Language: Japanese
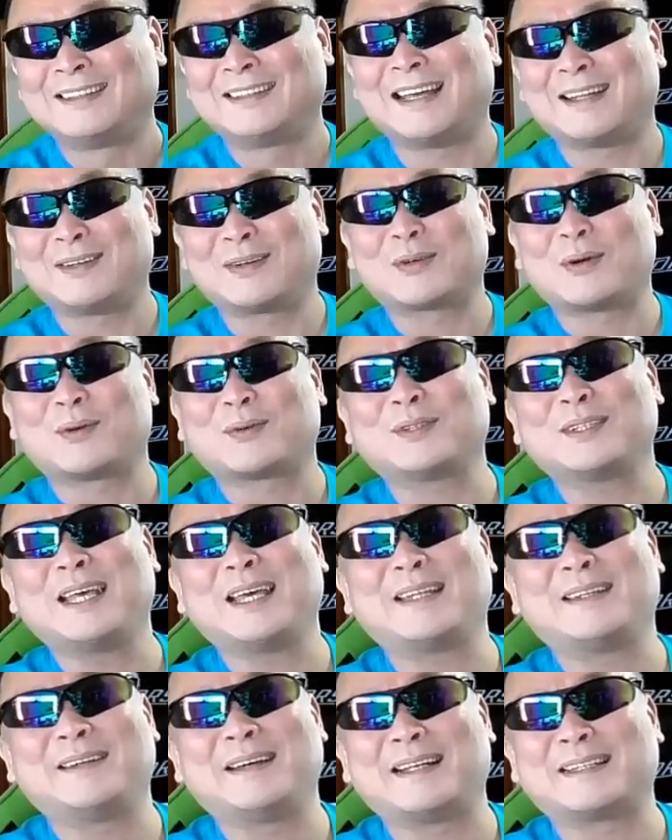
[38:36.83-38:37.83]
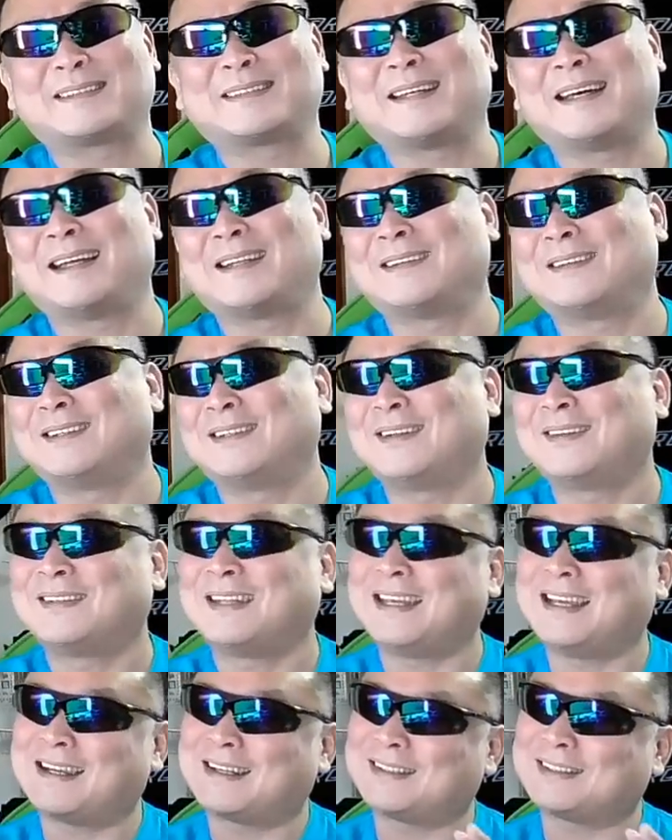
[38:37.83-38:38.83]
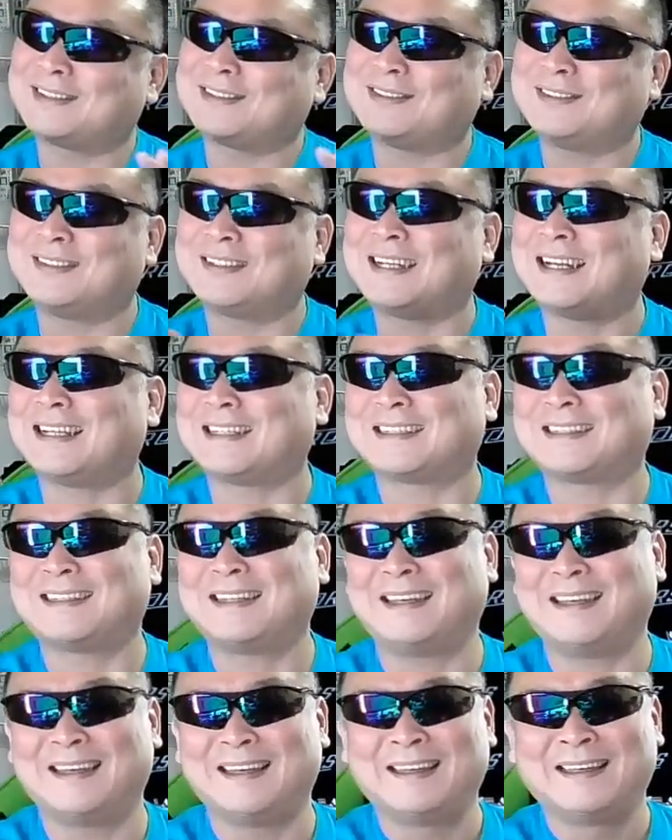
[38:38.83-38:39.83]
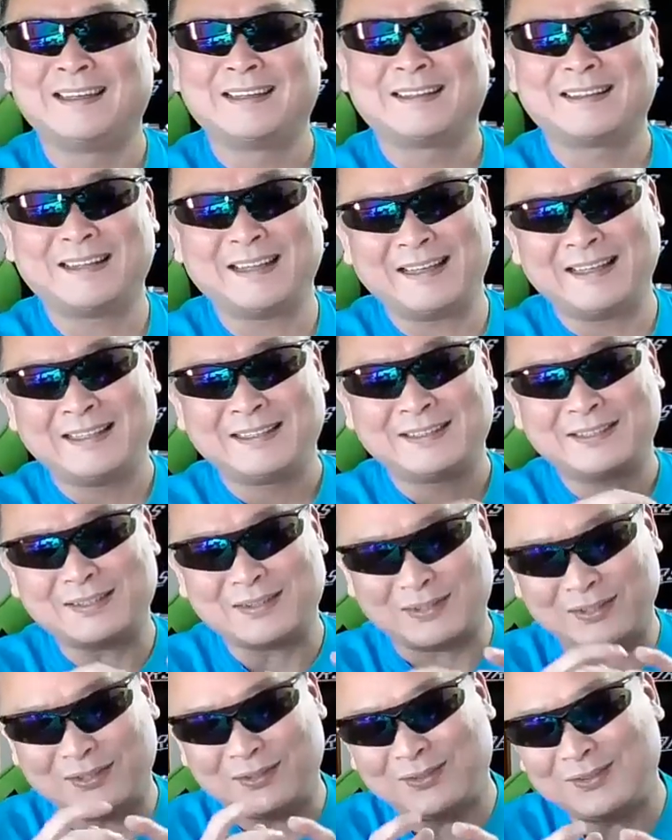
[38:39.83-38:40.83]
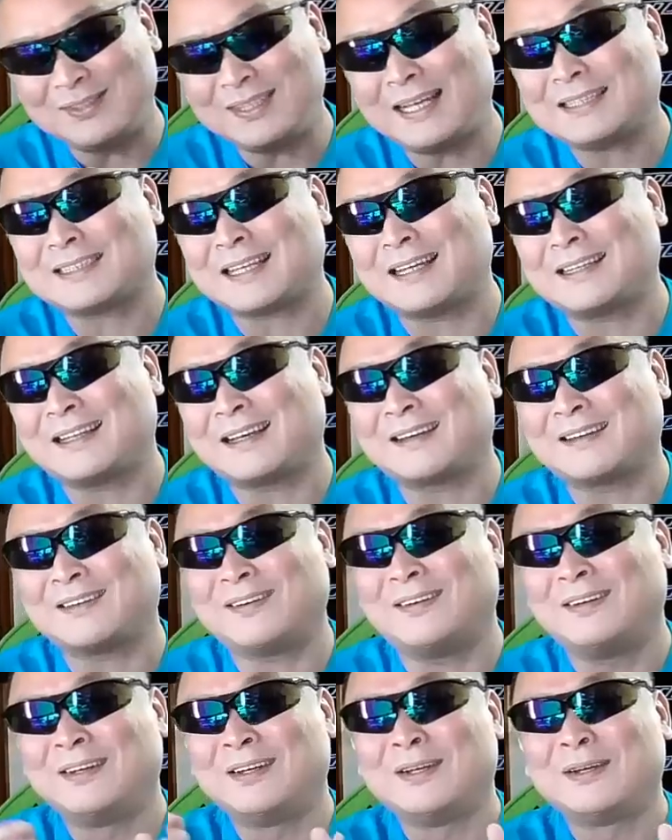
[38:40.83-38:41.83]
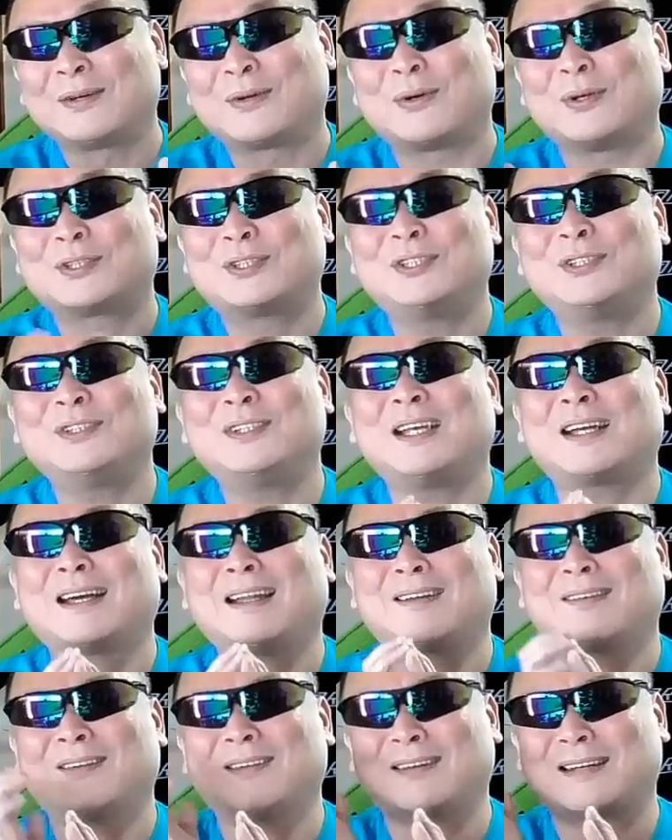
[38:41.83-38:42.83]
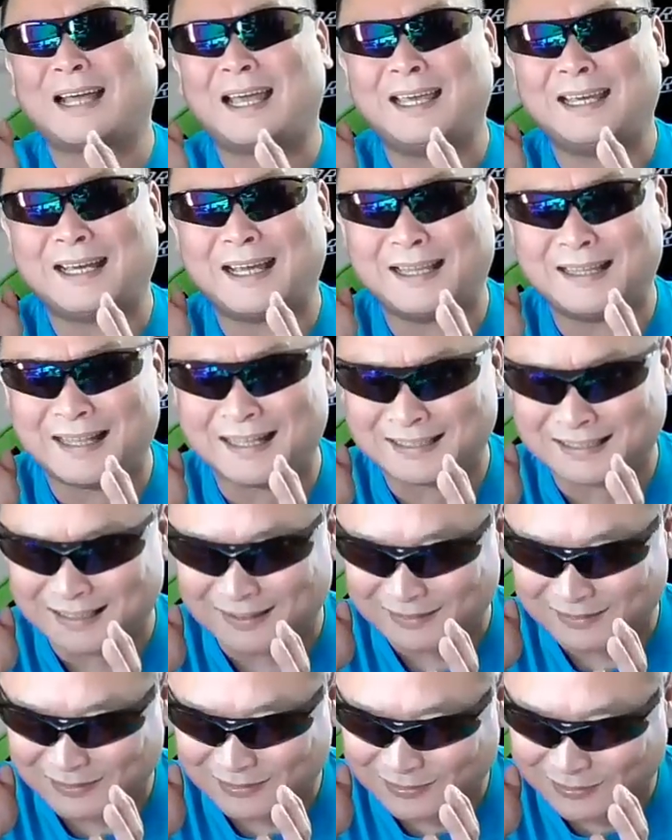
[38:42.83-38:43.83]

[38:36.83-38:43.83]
であの国内のやつはあのいろんな薬事法があって、ね、ちょっと日本のやつはあるんだけど50年からこの海外のやつが